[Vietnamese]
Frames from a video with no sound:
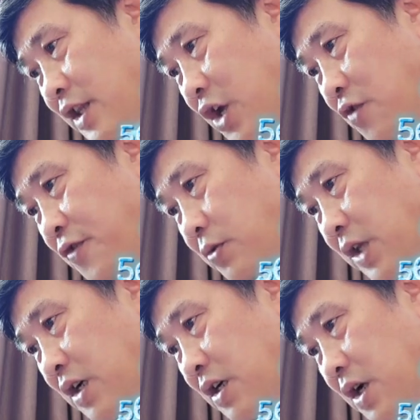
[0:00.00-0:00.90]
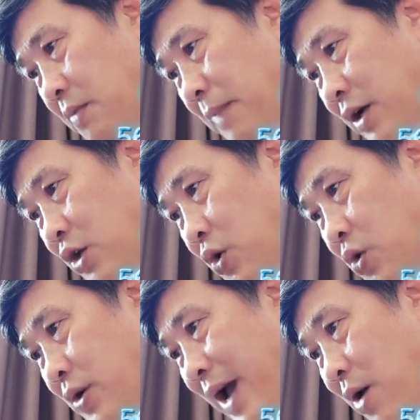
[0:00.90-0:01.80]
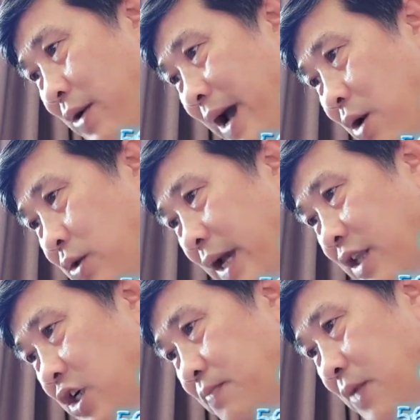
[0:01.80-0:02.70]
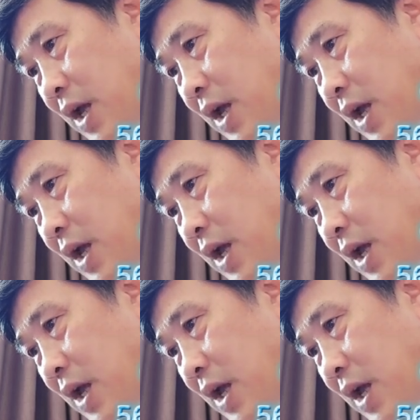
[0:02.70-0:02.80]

Tiểu Phụng Tự mặc dù cao cao tại thượng,